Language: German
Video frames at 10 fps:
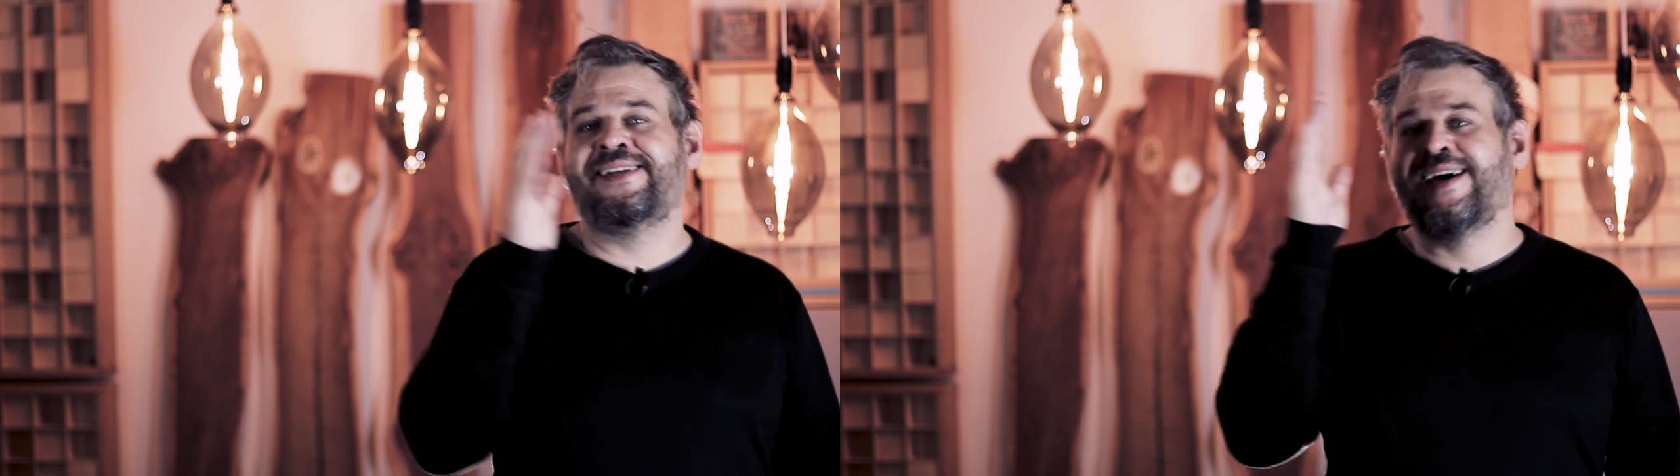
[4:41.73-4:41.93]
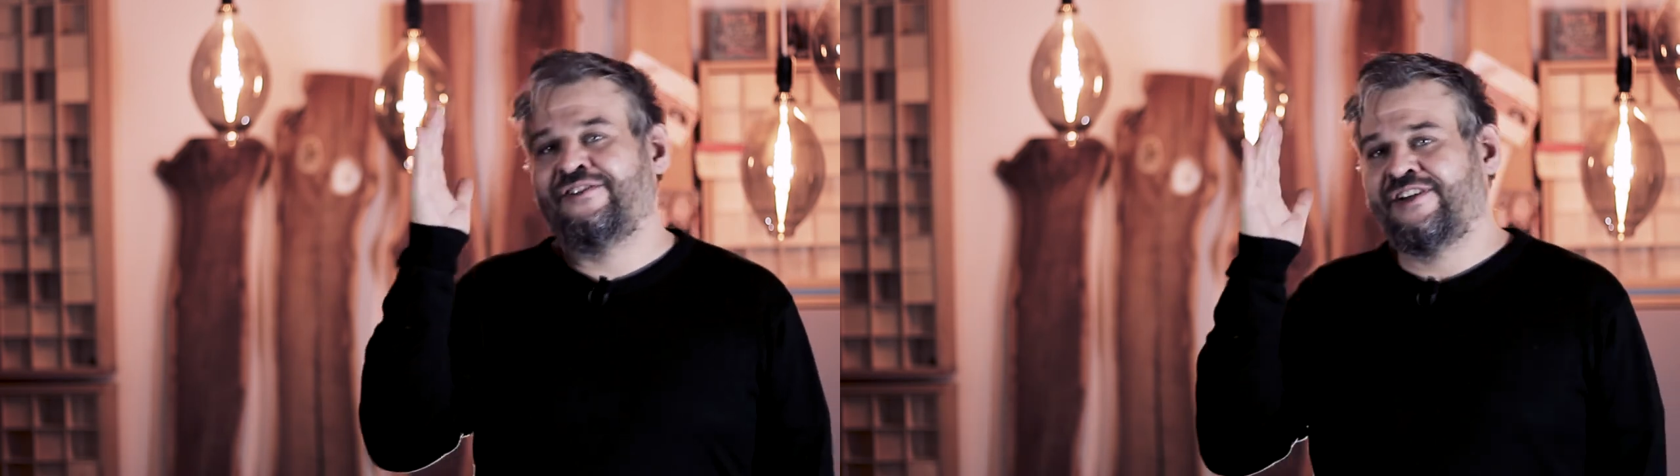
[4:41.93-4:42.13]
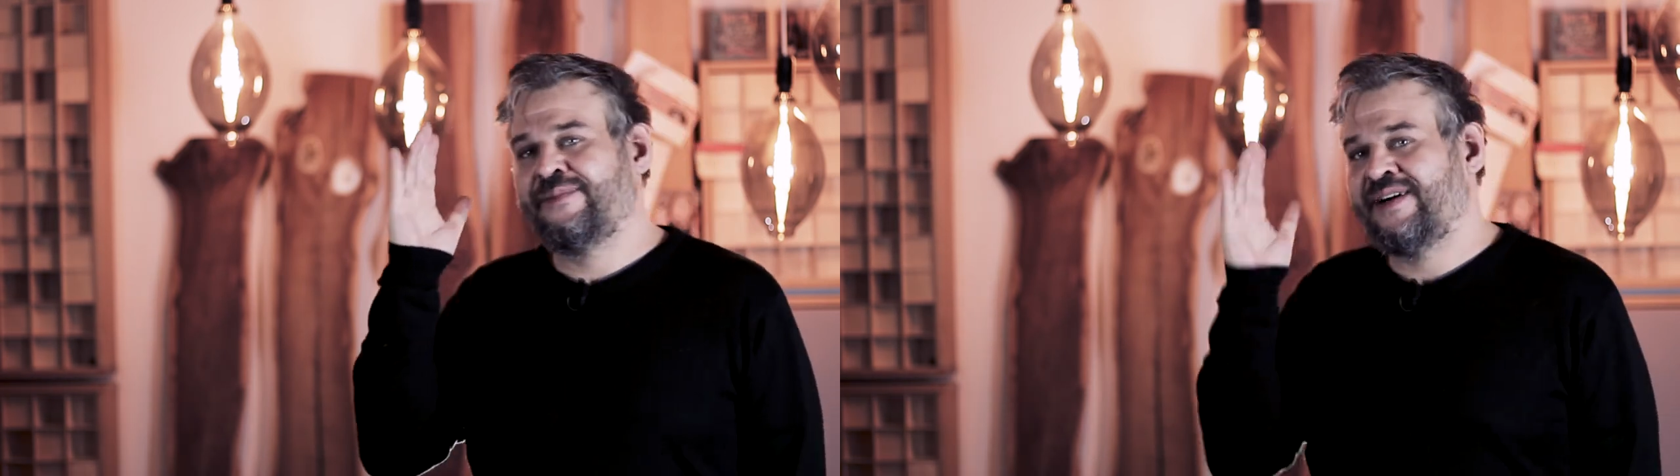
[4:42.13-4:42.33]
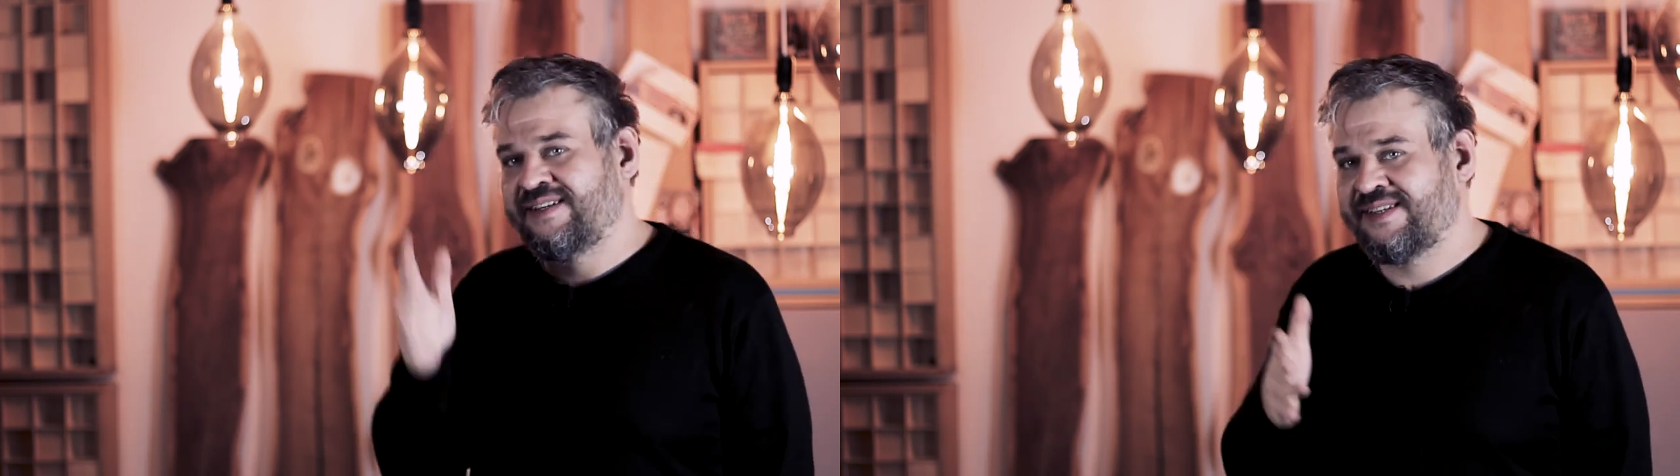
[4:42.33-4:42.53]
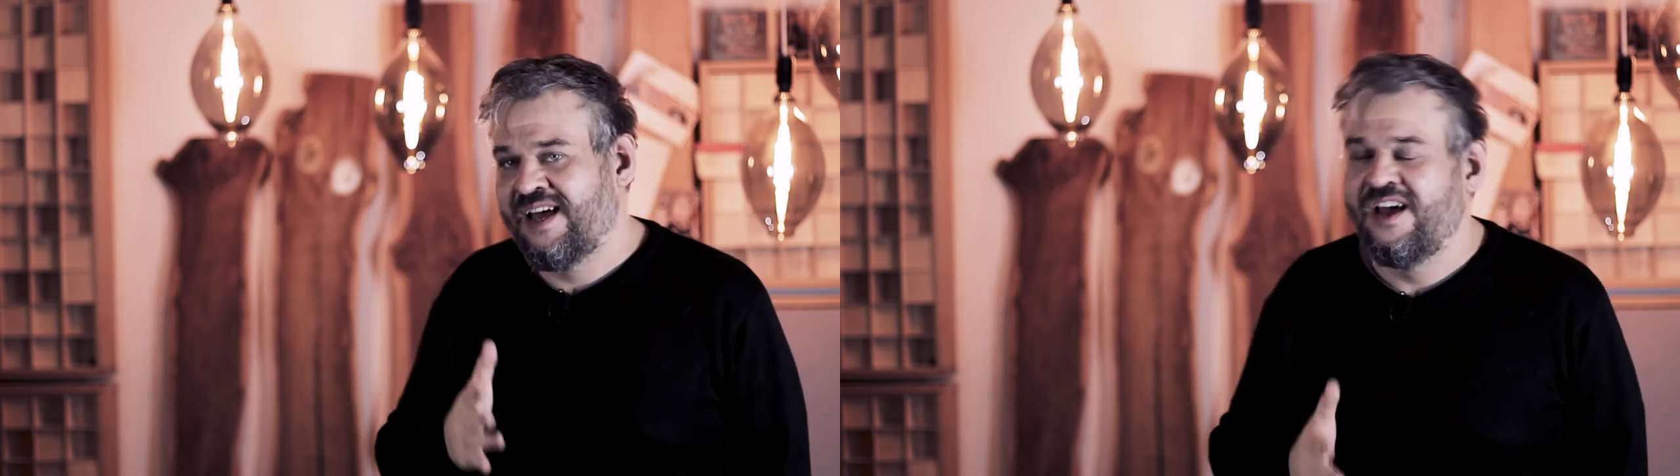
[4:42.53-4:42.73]
in der Aufnahme
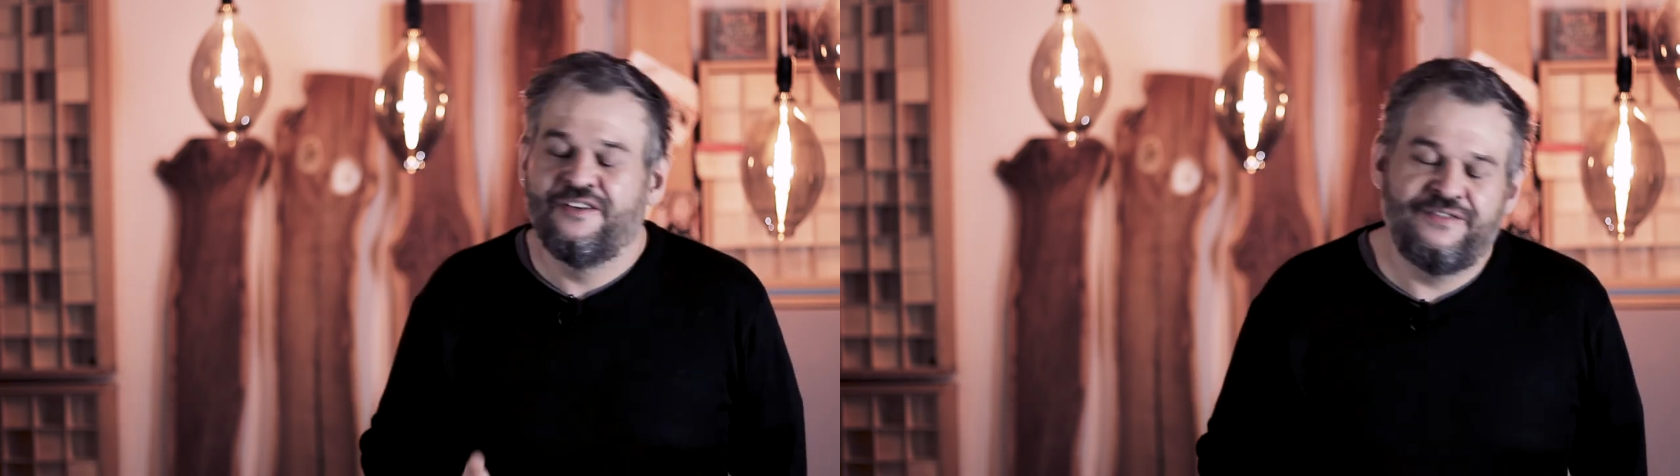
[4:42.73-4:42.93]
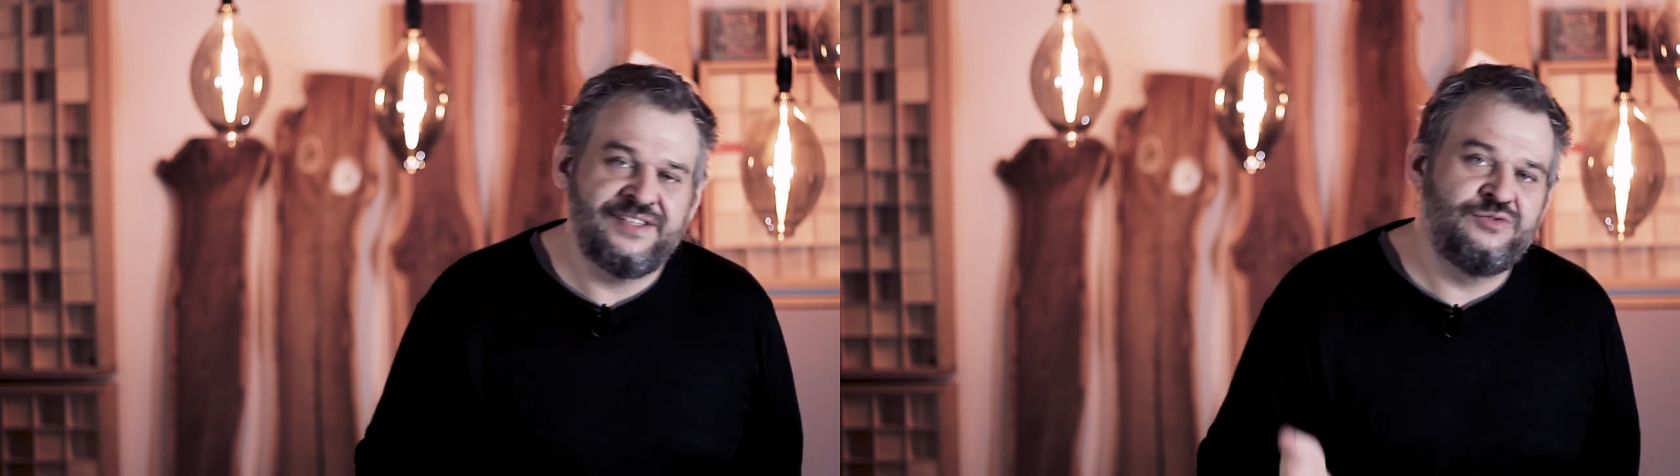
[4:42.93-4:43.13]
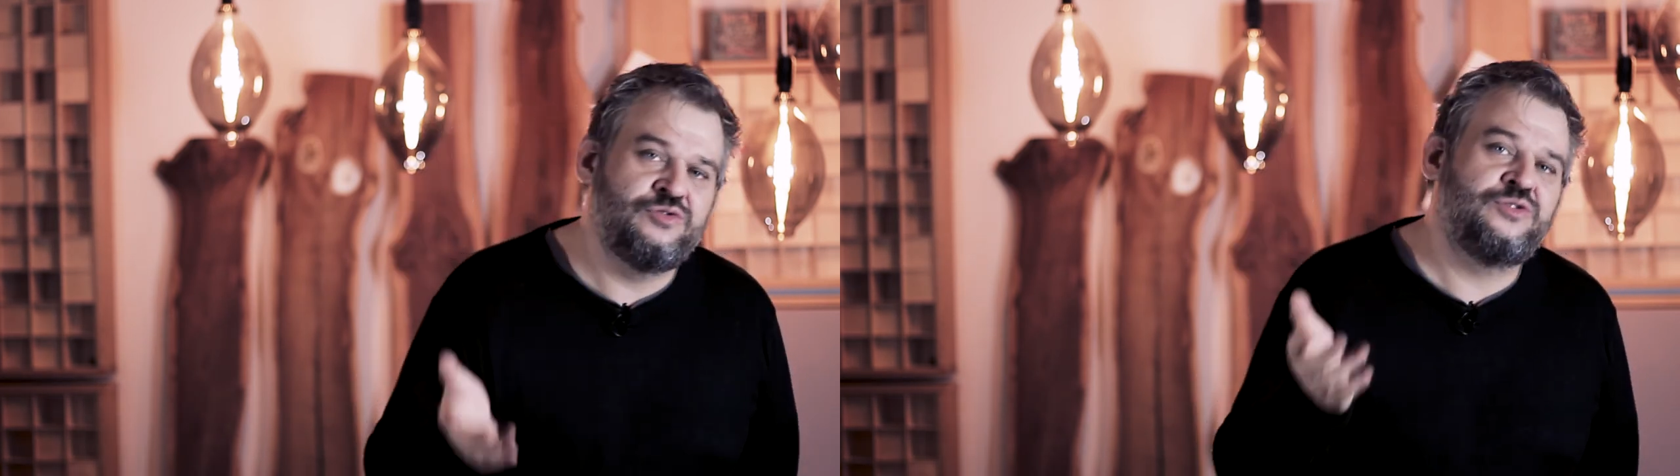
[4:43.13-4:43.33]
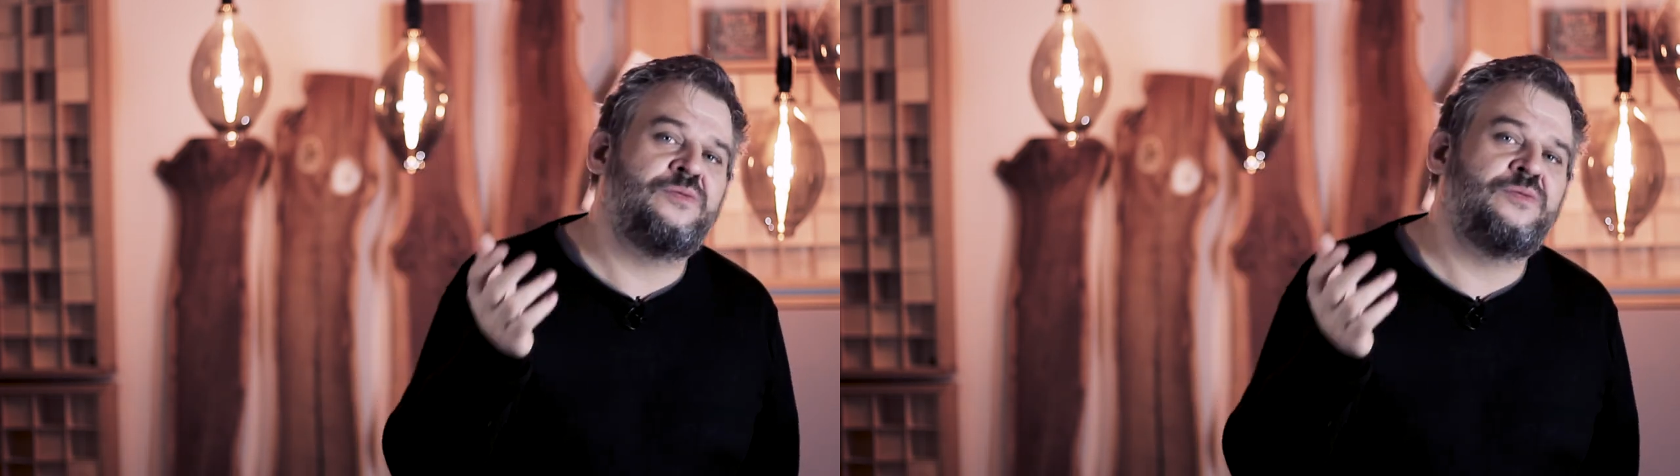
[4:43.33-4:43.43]
hast, versuch